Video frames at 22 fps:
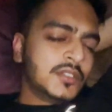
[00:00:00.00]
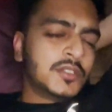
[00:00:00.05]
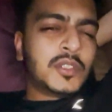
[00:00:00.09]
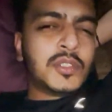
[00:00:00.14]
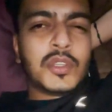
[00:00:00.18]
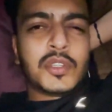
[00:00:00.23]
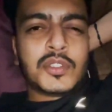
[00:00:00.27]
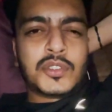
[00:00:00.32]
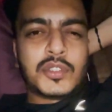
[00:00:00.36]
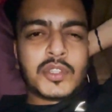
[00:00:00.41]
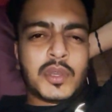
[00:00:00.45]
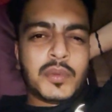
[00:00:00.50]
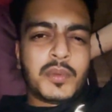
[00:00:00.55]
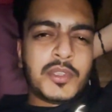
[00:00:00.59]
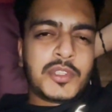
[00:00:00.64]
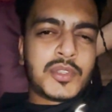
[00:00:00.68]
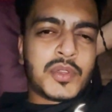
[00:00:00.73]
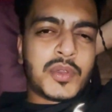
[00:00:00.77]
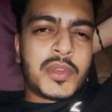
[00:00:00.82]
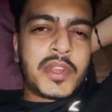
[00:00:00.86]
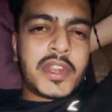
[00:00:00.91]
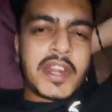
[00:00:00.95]
दोस्तों अभी
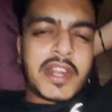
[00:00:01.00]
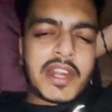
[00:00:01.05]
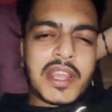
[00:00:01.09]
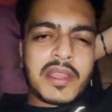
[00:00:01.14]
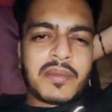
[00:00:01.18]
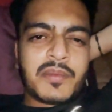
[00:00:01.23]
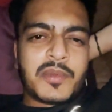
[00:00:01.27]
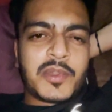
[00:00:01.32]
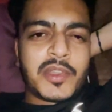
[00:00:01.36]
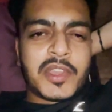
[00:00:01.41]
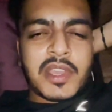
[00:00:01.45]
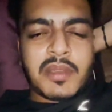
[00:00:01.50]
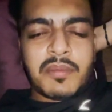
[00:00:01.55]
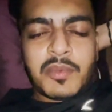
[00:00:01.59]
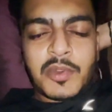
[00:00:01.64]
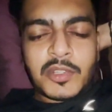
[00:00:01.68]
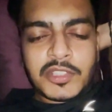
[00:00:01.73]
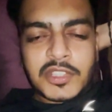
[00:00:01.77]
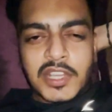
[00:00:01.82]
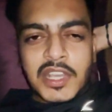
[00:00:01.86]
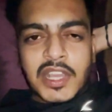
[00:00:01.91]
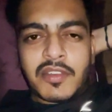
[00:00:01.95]
सोने का टाइम हो गया
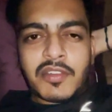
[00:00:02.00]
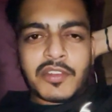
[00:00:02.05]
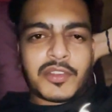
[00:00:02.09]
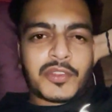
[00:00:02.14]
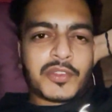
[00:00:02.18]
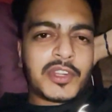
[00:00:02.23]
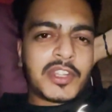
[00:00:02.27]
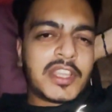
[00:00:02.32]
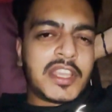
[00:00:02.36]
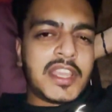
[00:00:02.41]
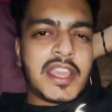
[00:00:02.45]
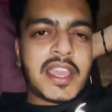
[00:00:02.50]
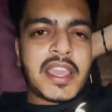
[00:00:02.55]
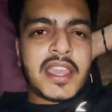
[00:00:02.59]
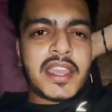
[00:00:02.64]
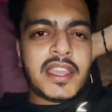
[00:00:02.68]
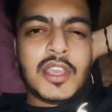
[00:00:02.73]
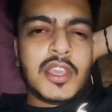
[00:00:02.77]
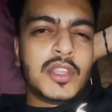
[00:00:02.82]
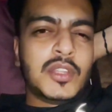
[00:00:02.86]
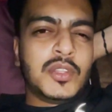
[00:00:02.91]
बहुत थकावट हो रखी है